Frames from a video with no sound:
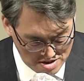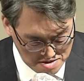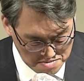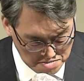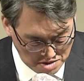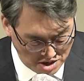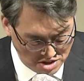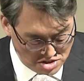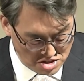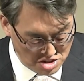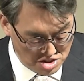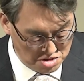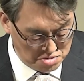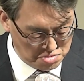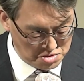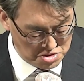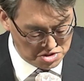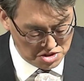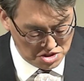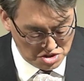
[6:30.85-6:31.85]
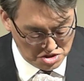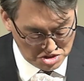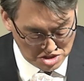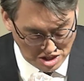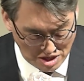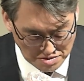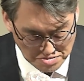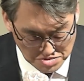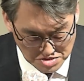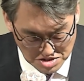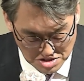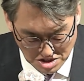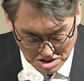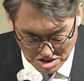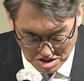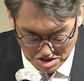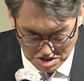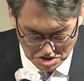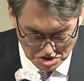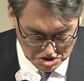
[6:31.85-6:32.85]
8절을 보세요.
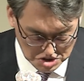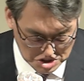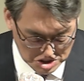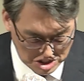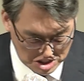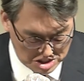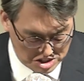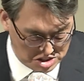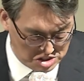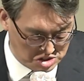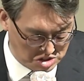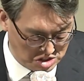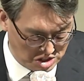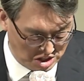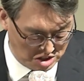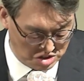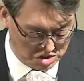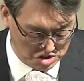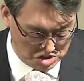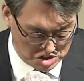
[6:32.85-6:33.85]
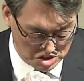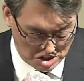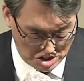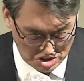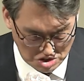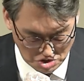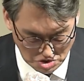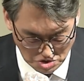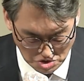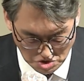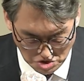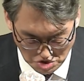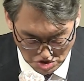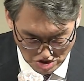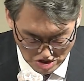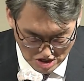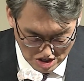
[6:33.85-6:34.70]
남자가 여자에게서 난 것이 아니요